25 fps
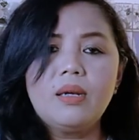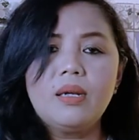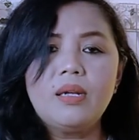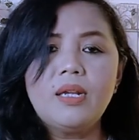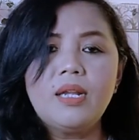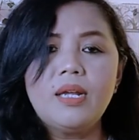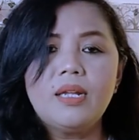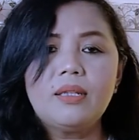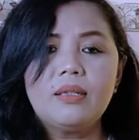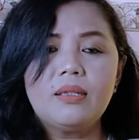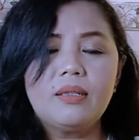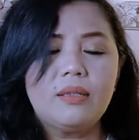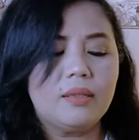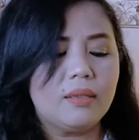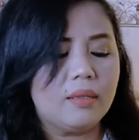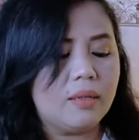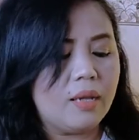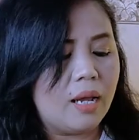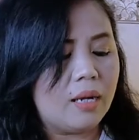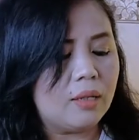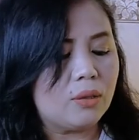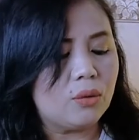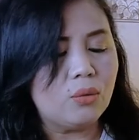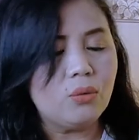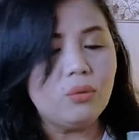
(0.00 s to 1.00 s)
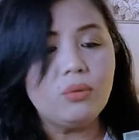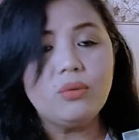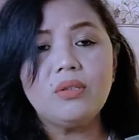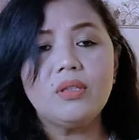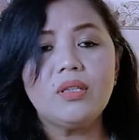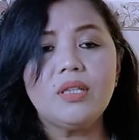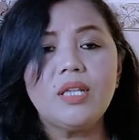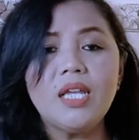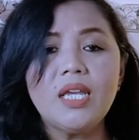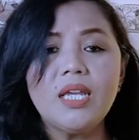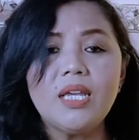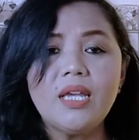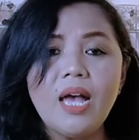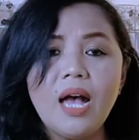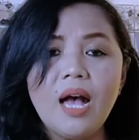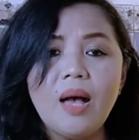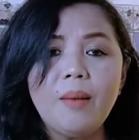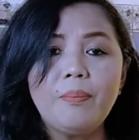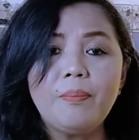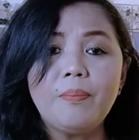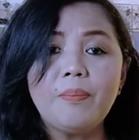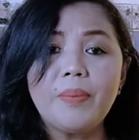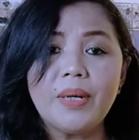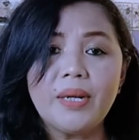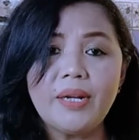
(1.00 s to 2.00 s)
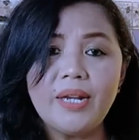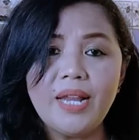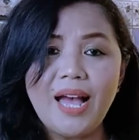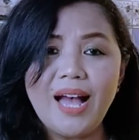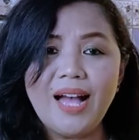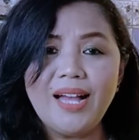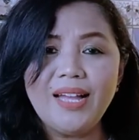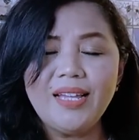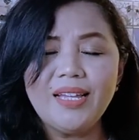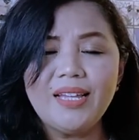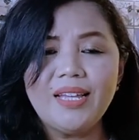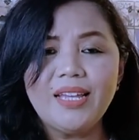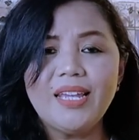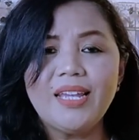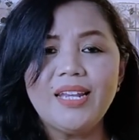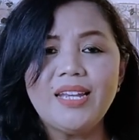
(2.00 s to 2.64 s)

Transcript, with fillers: ada kartu tiga pedang